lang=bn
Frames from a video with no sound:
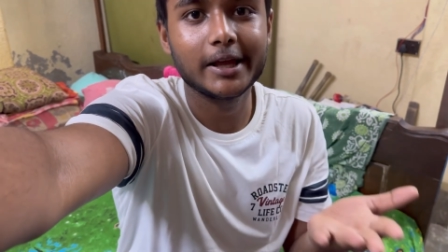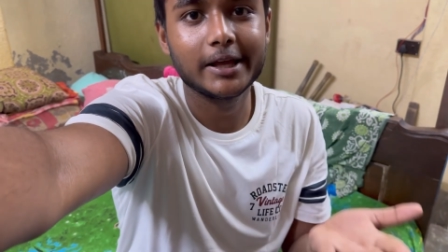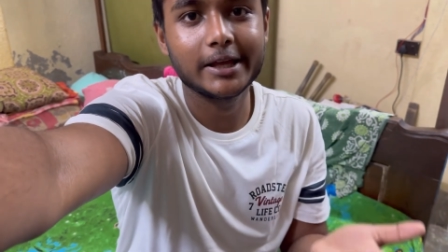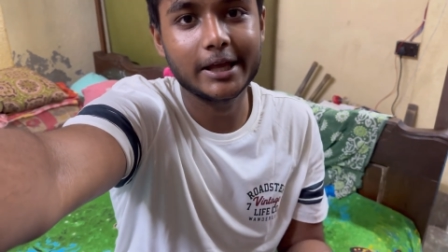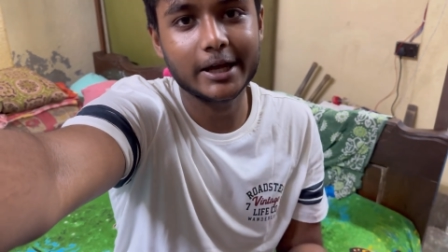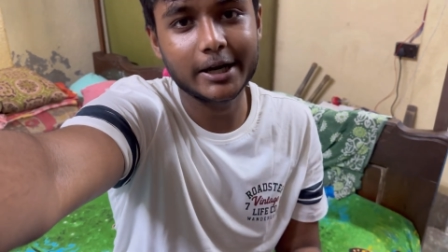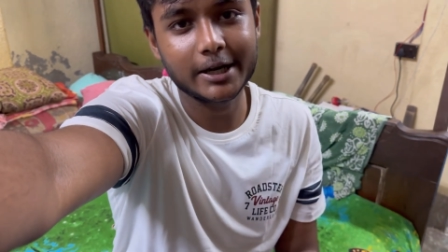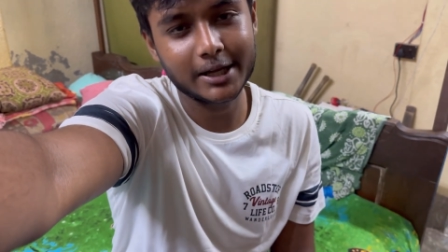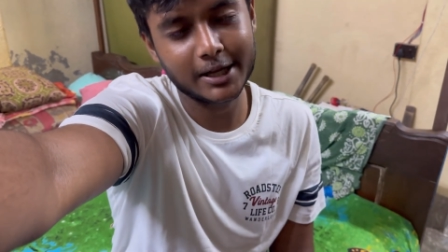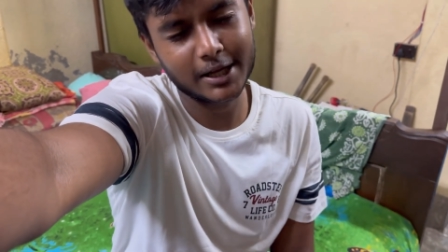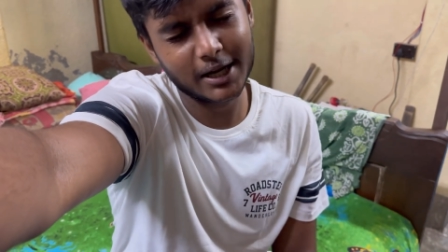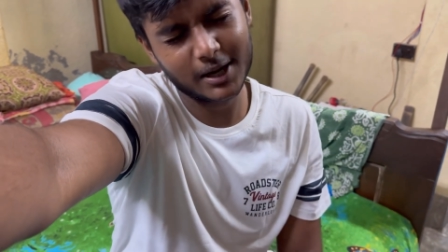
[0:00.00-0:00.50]

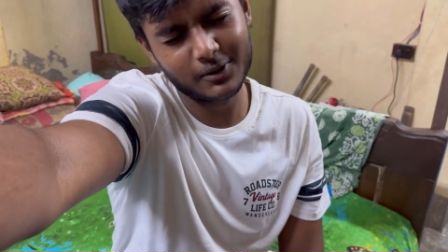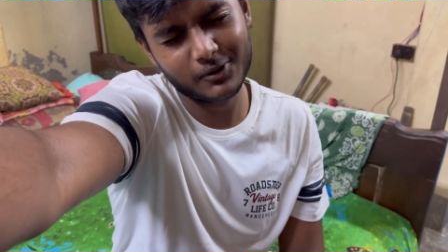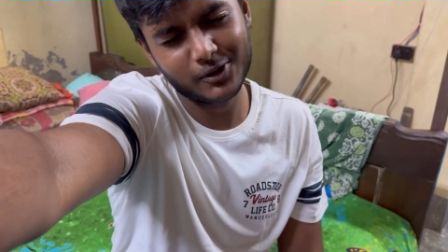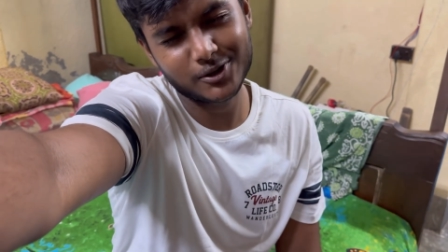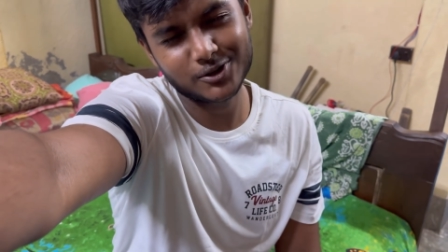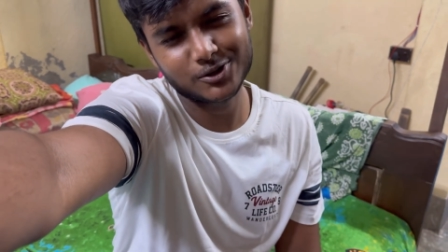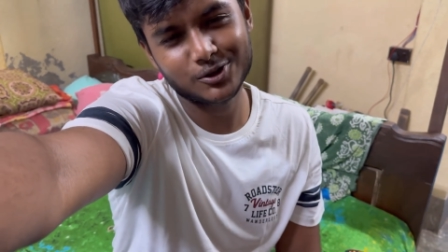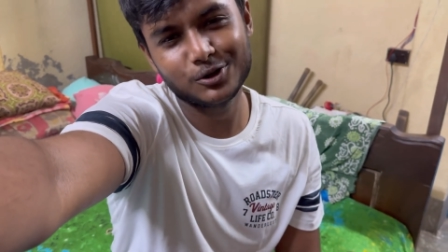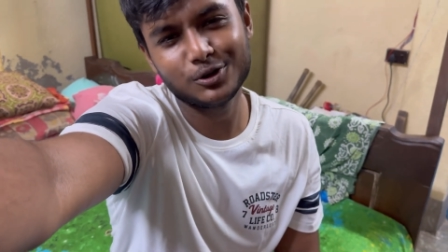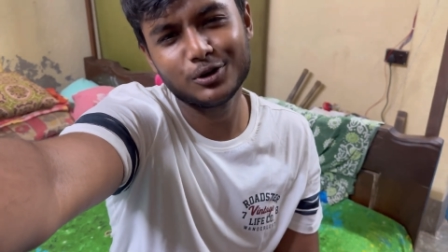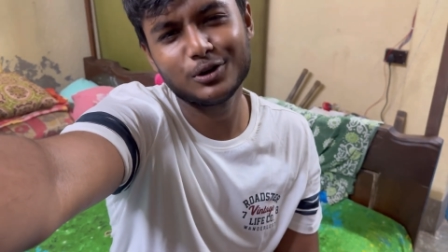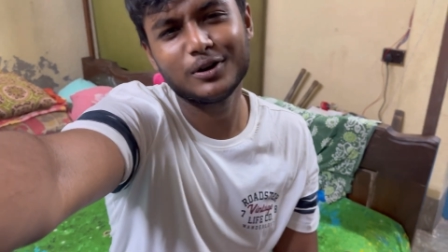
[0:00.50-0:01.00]
কেটের আওয়াজ
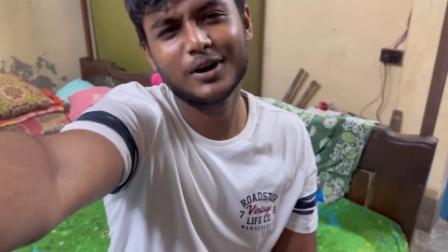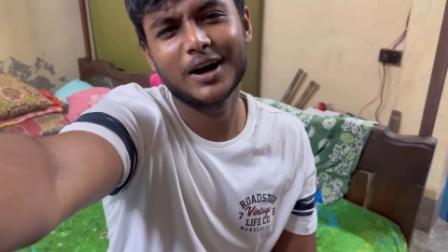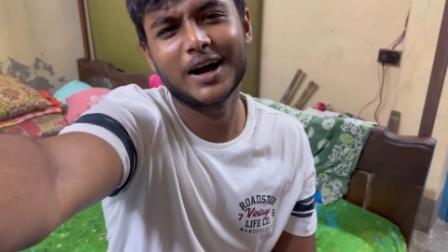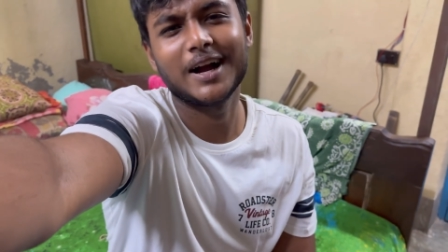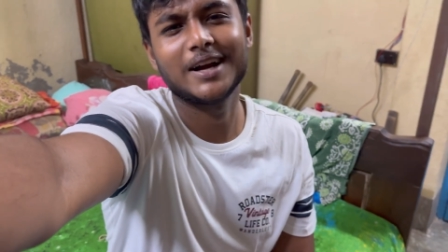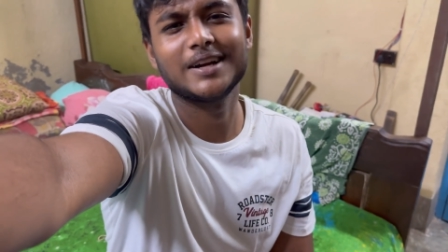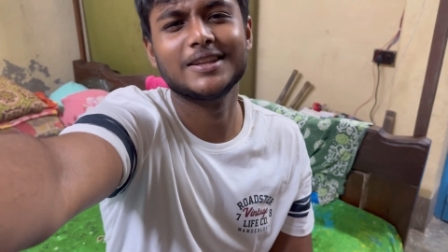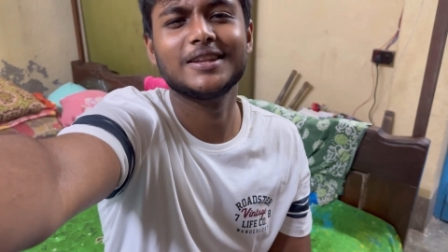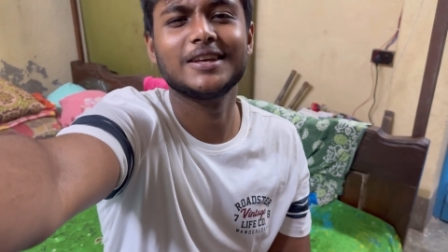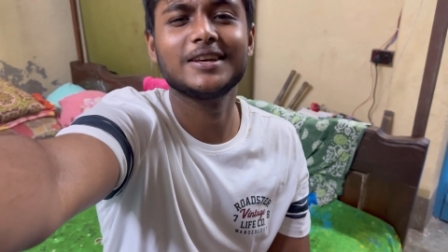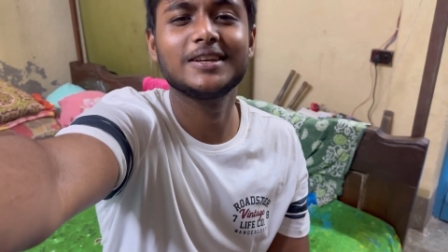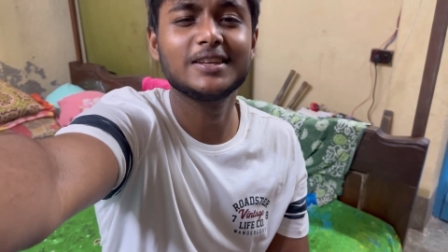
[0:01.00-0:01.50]
হলো
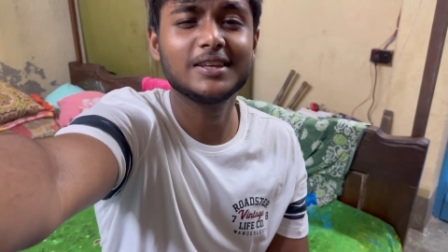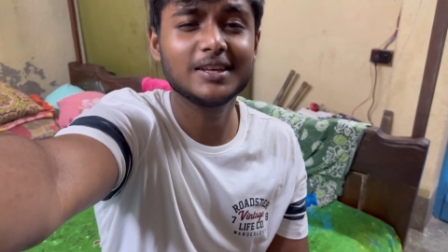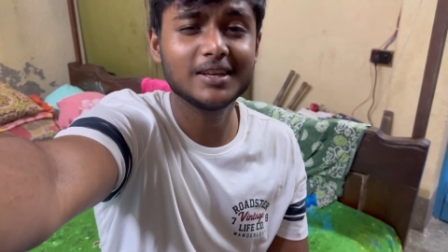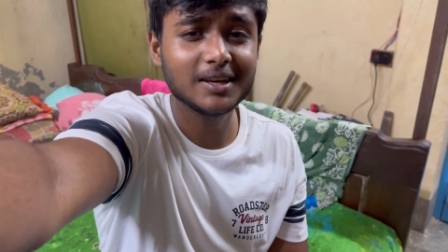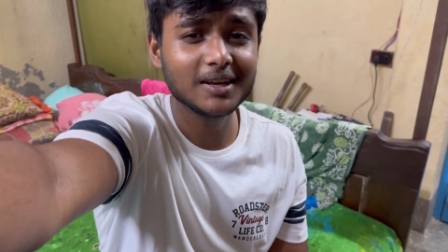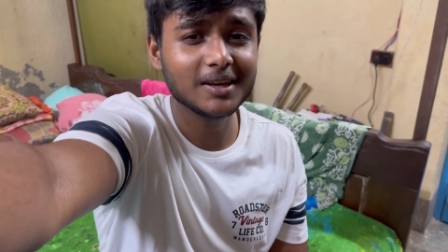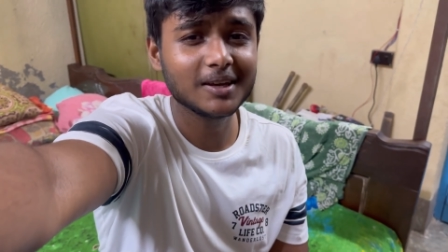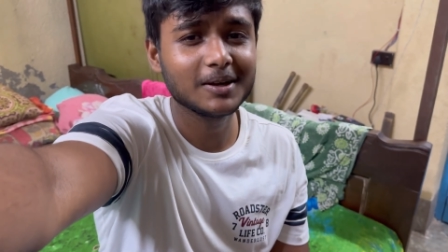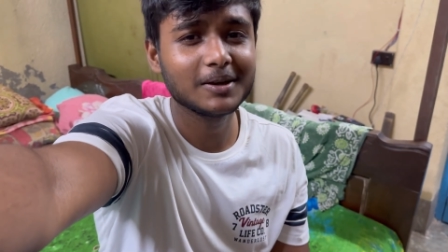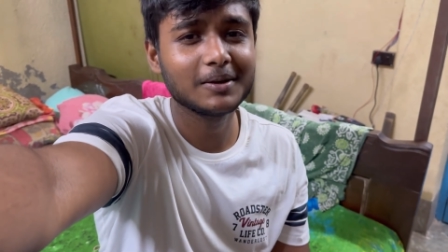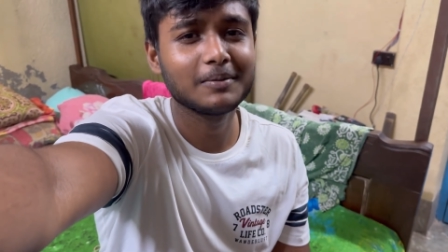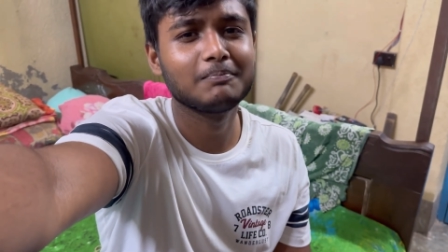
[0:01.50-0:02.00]
আর দেখি
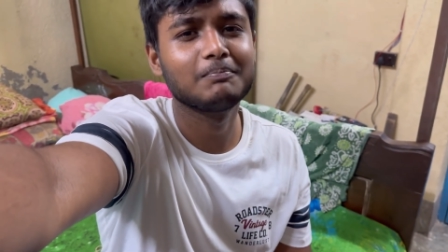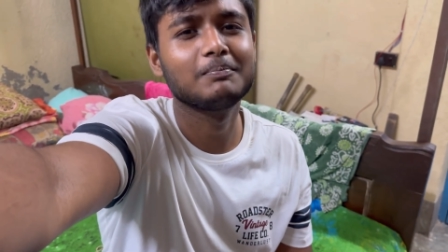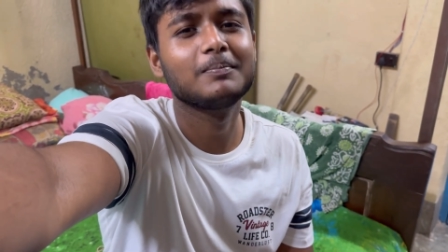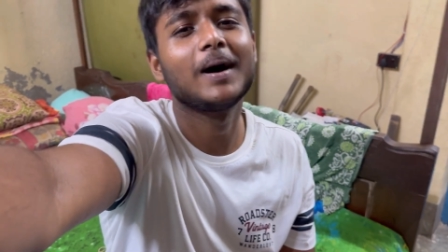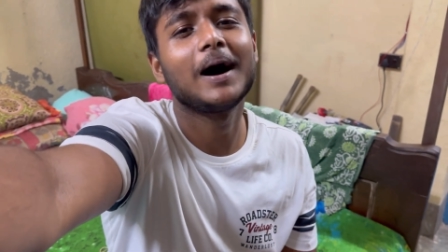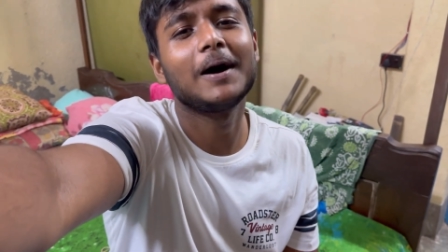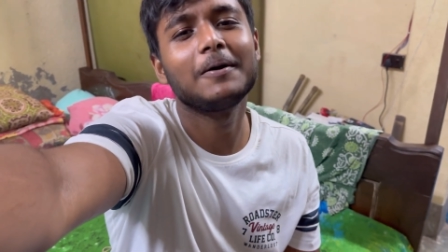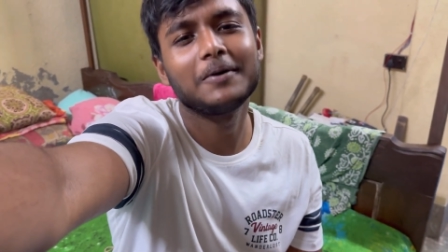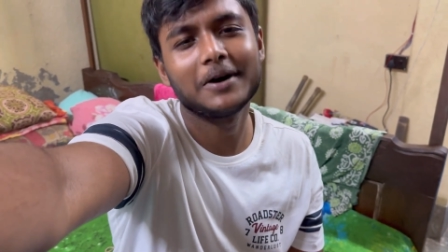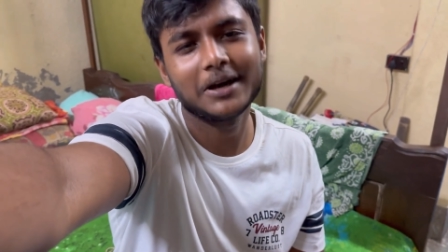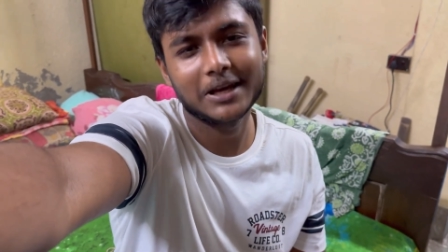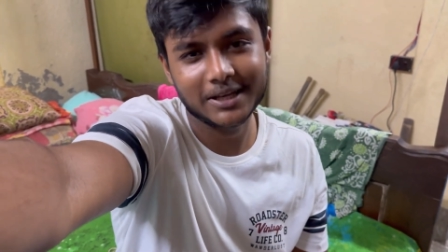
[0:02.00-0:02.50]

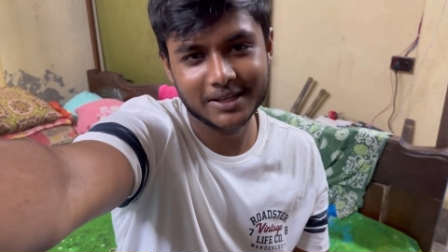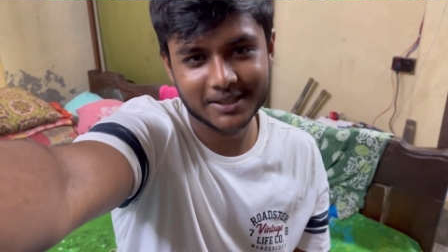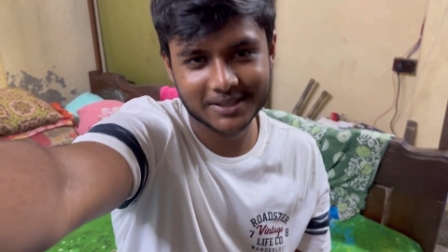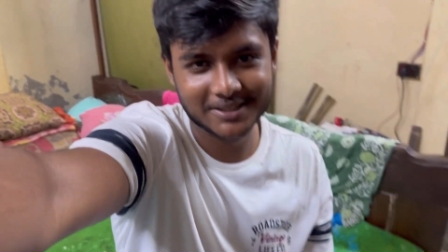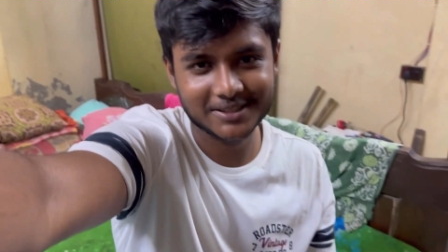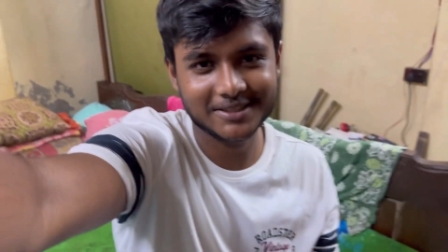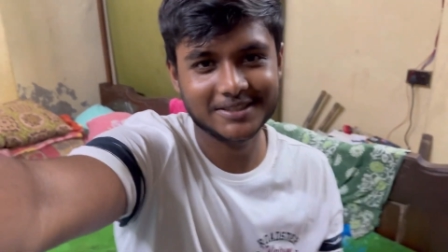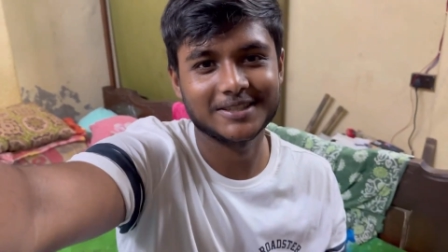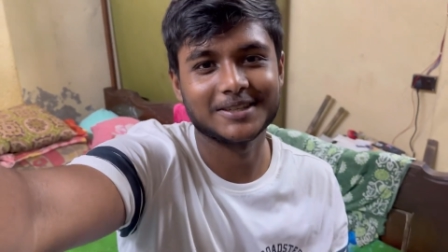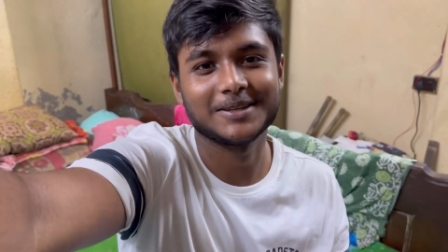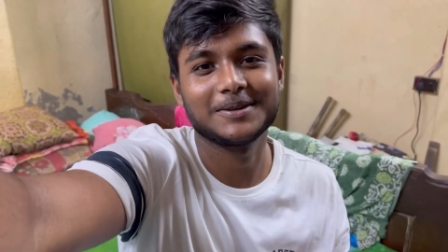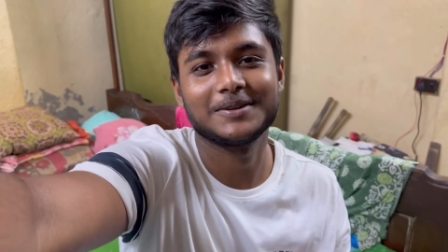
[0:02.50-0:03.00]
বাবা
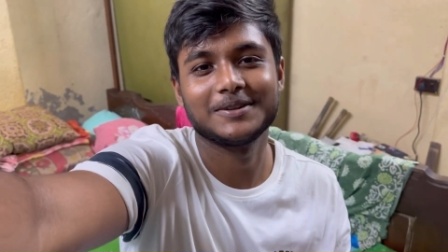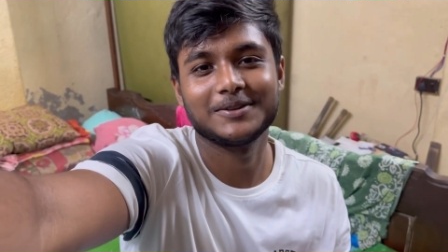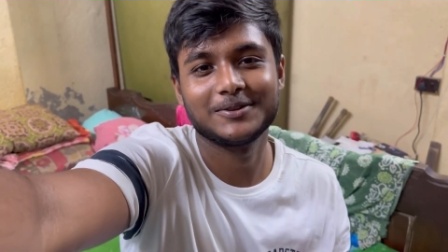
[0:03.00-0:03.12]
এসছে